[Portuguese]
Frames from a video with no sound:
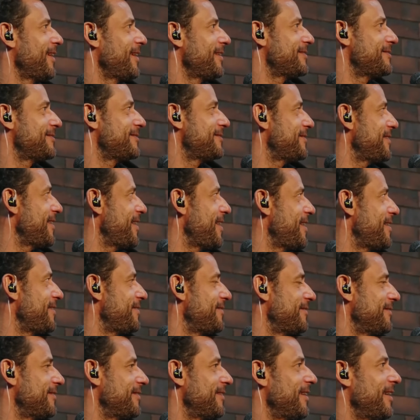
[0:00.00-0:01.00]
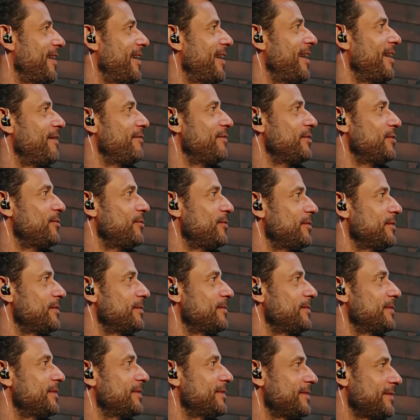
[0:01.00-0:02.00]
é né? sério. É mesmo? É, virou... é
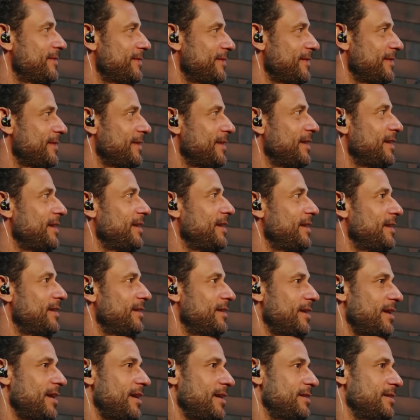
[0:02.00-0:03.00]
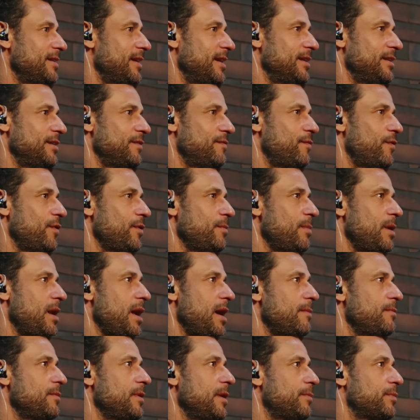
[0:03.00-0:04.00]
sério, né? Mano. Não, e ali foi
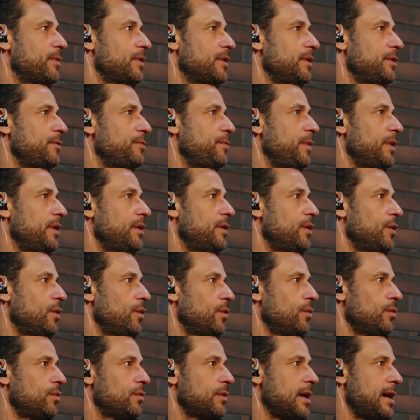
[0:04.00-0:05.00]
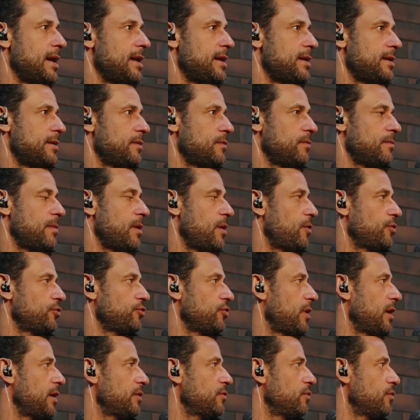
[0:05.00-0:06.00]
brabo, né? Porque a gente perdeu o cara, o maior
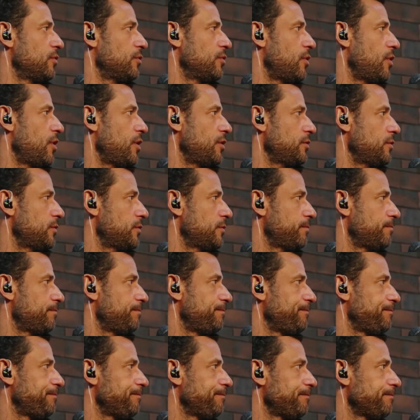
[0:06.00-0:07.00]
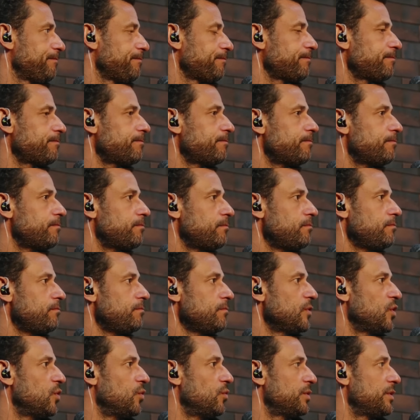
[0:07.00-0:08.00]
jogador nosso
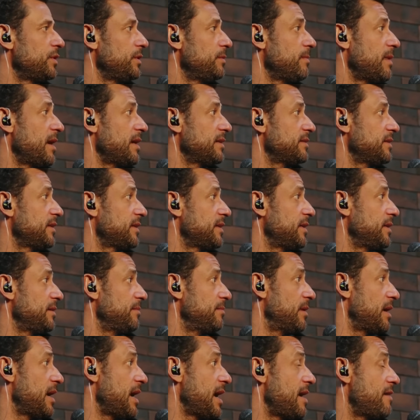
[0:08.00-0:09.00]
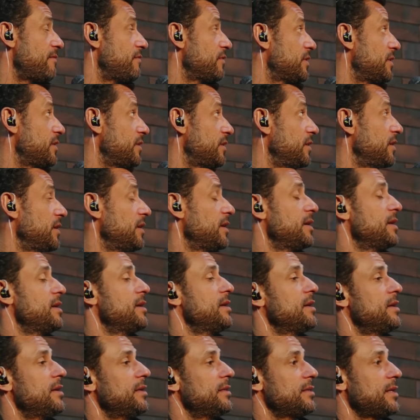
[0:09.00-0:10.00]
o que mais desequilibrava, que
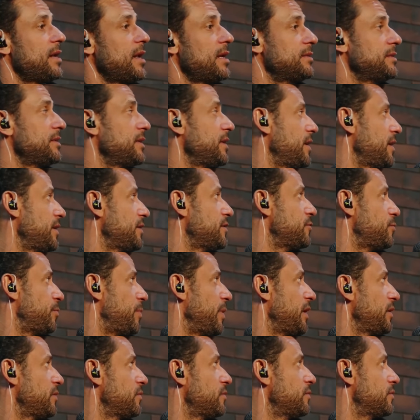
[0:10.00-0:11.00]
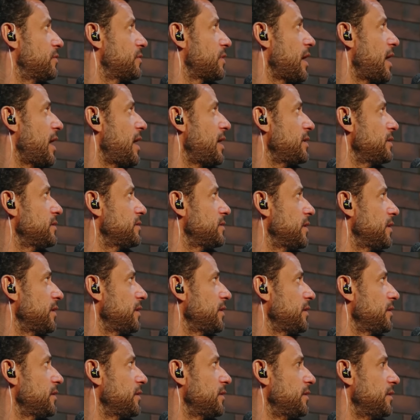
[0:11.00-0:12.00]
trazia respeito dos caras,
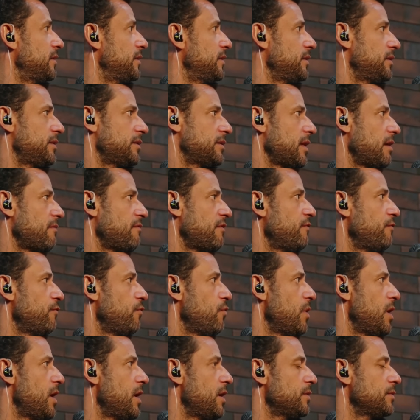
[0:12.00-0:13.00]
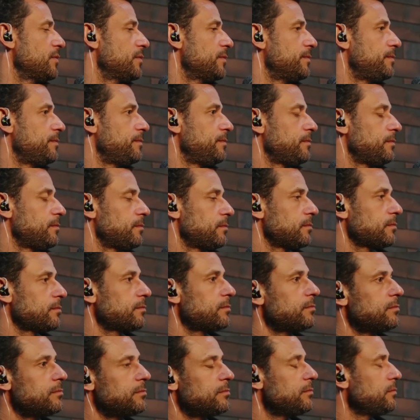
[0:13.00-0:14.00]
né? E que tava voando.
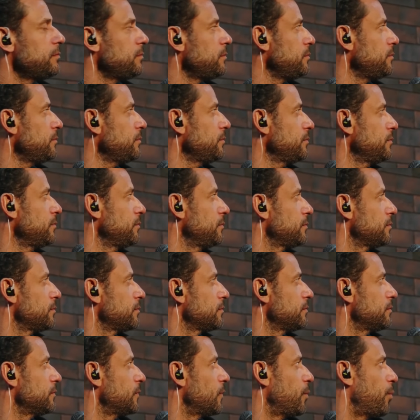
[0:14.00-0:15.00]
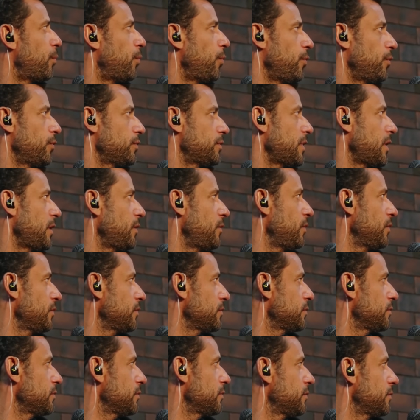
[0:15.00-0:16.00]
Isso aí pesou pra caramba a, tá a
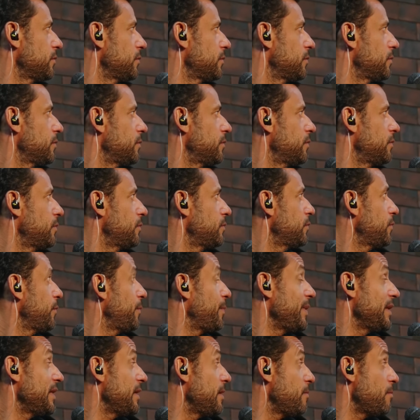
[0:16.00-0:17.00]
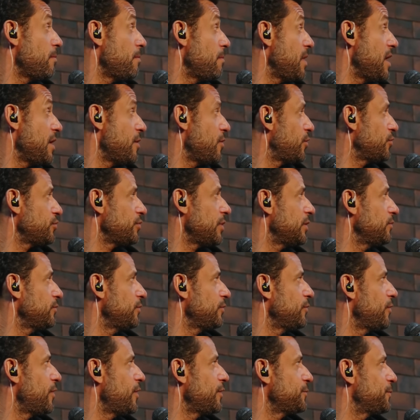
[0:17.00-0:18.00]
lesão do Neymar logo Perdemos o é melhor
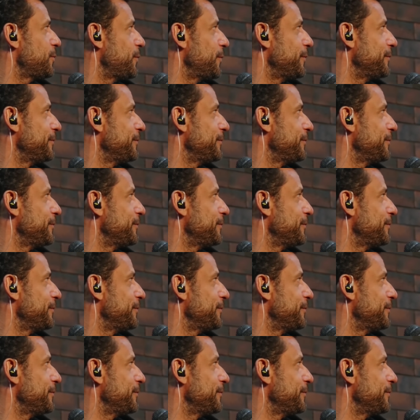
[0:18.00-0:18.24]
jogador nosso,